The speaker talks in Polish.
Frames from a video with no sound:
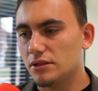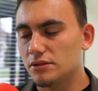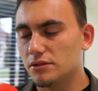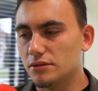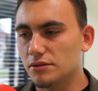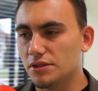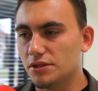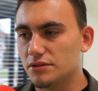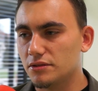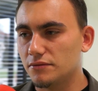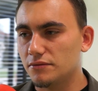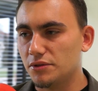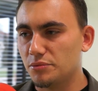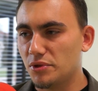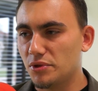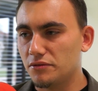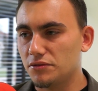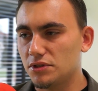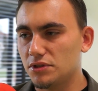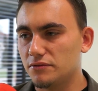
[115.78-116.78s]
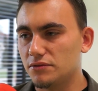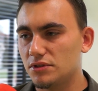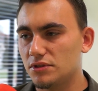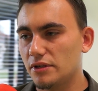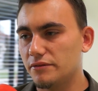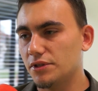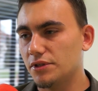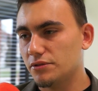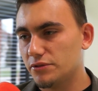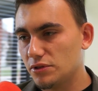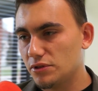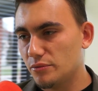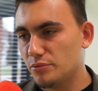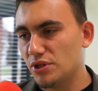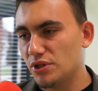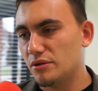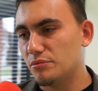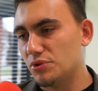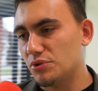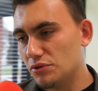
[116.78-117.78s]
Kongres Nowej Prawicy wystawia
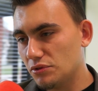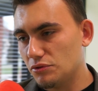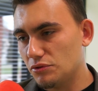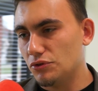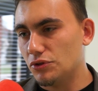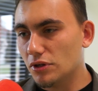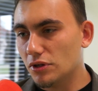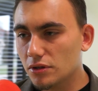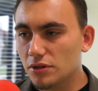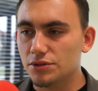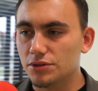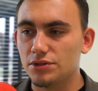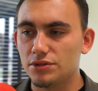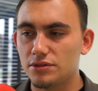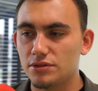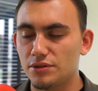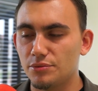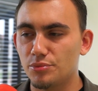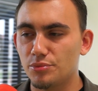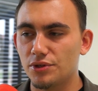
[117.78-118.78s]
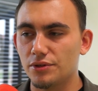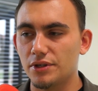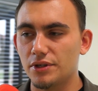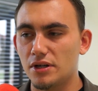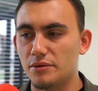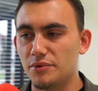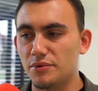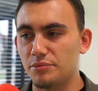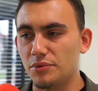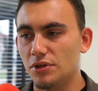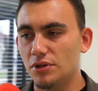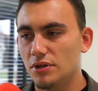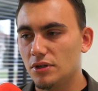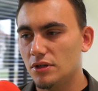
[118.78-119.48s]
osobna, aby dochodzić z tym programem.